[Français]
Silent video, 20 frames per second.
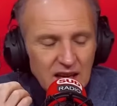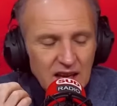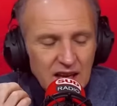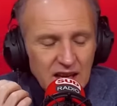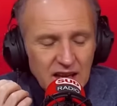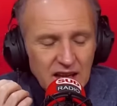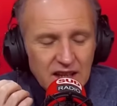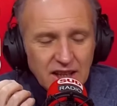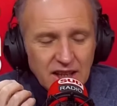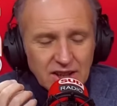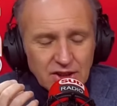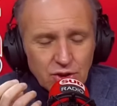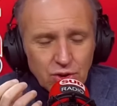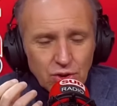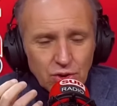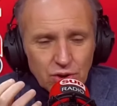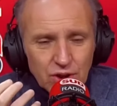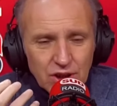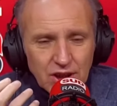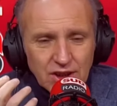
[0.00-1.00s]
Et, qu'est-ce
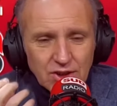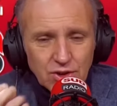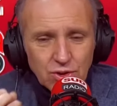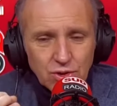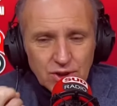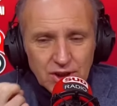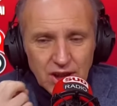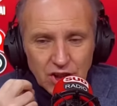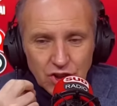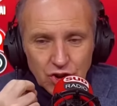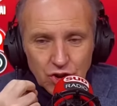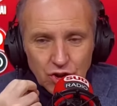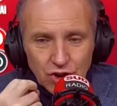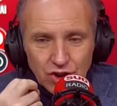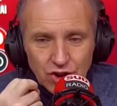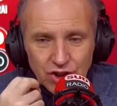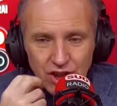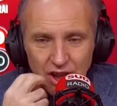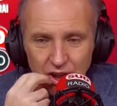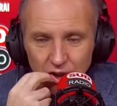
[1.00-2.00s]
que qu'est-ce que ça
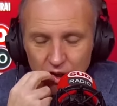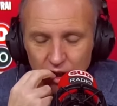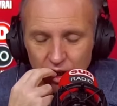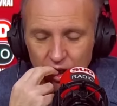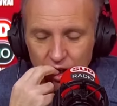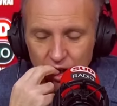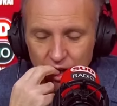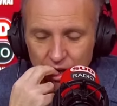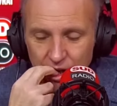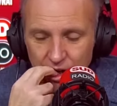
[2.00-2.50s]
change alors